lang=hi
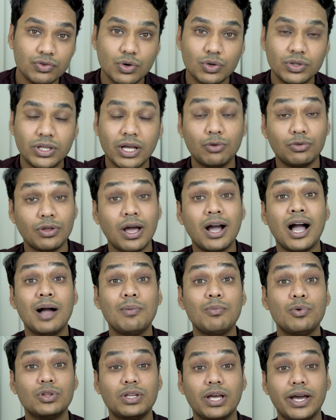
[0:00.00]
जो होता है उसका काम
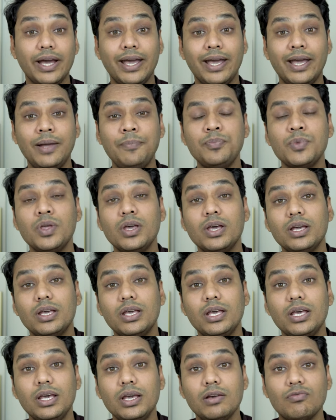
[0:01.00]
होता है
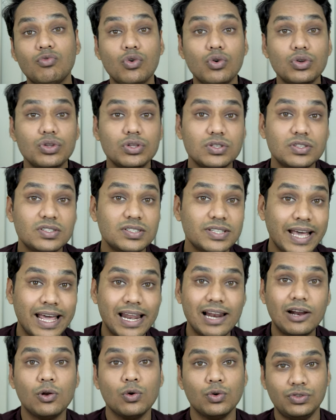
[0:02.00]
कि वो
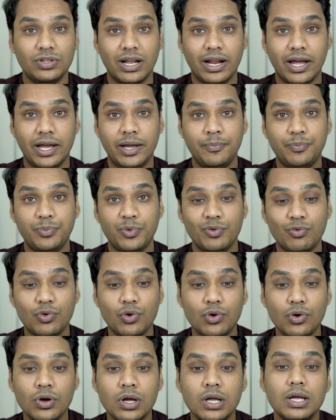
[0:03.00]
सेल क्लोज कराए
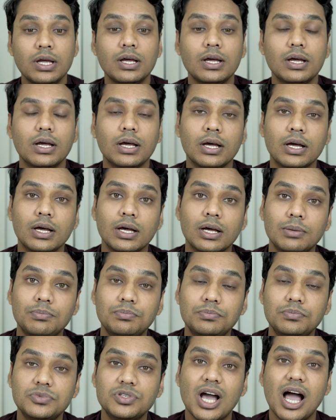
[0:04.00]
वो
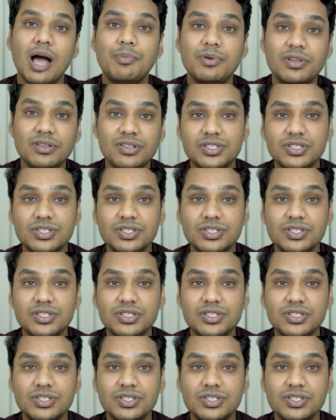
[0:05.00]
जहाँ भी